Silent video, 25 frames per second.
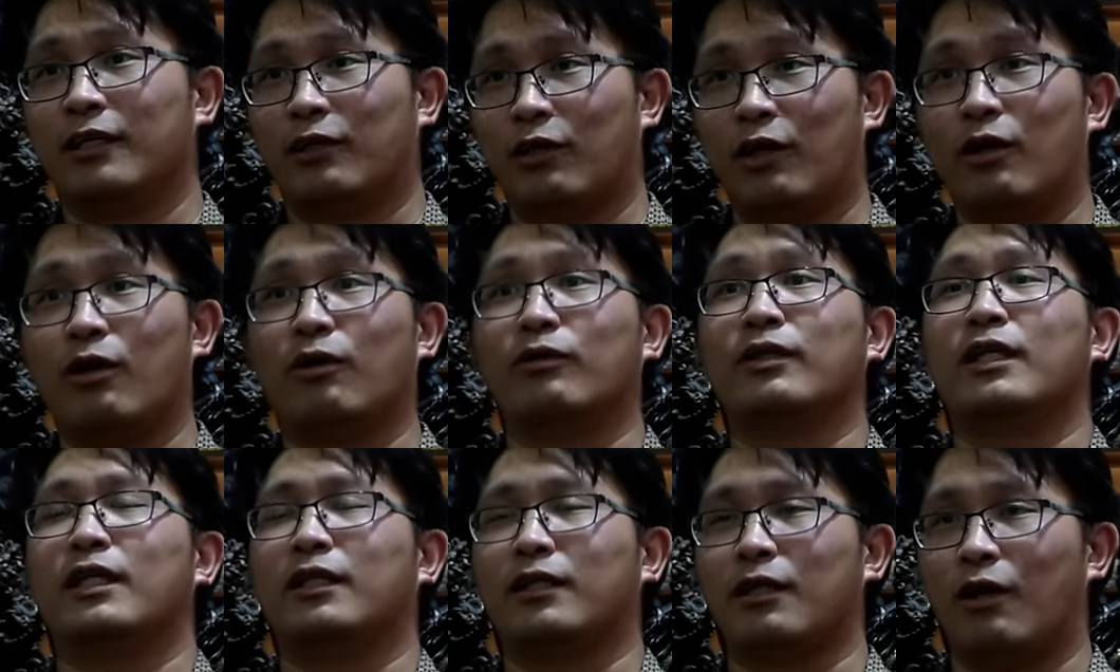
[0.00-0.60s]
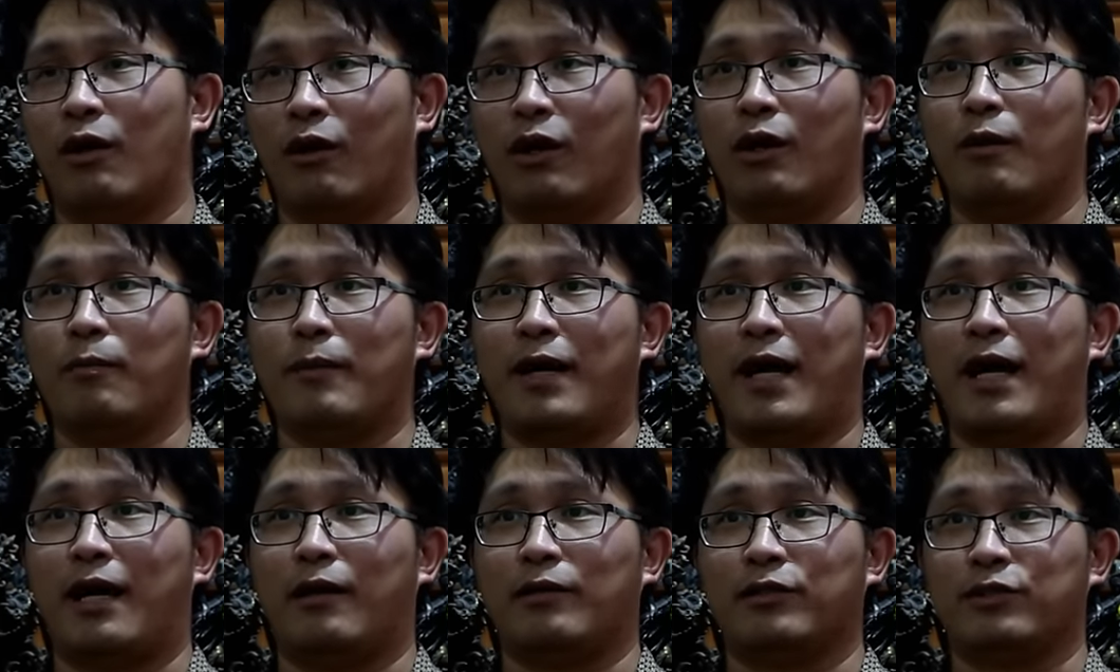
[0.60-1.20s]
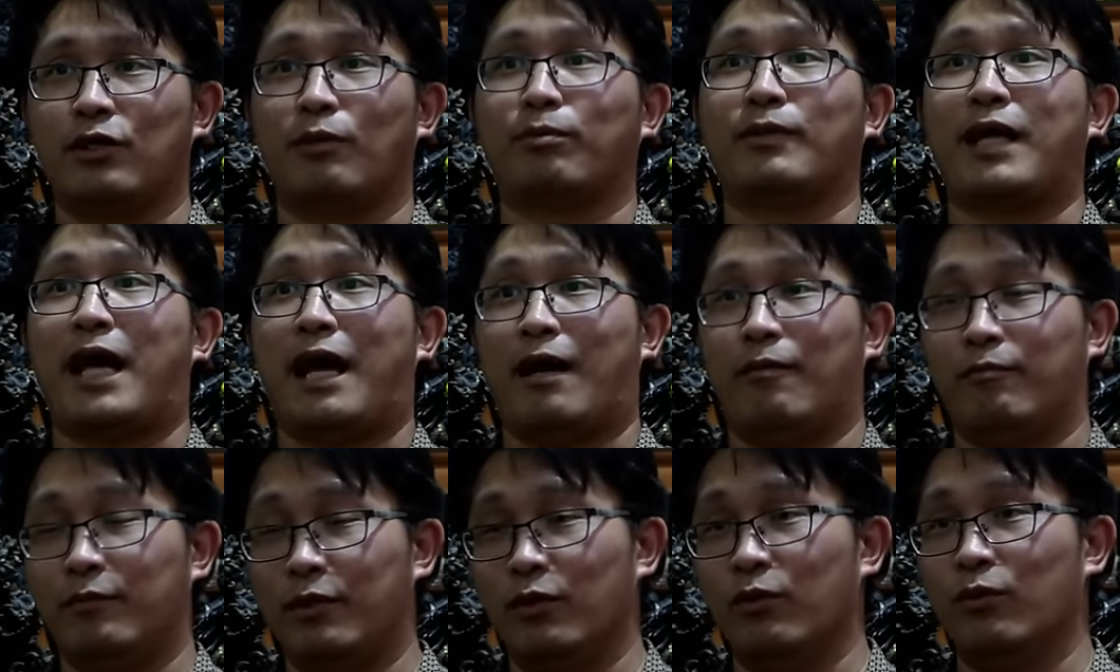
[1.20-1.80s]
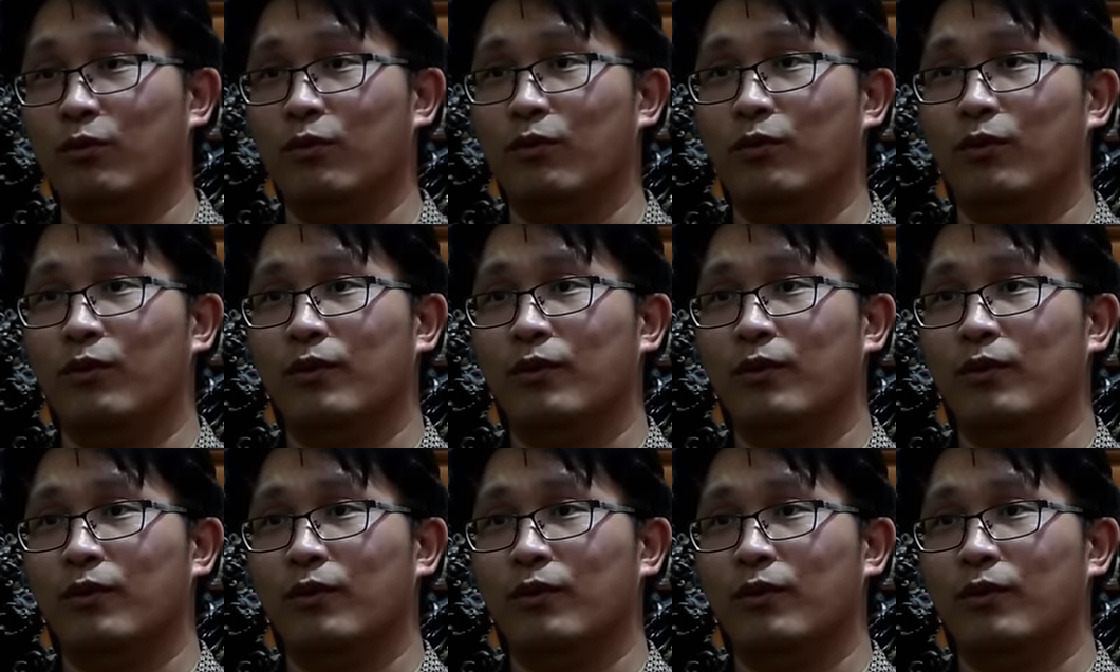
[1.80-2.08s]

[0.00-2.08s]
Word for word: ก็ลองติดต่อเข้ามาสอบถามดู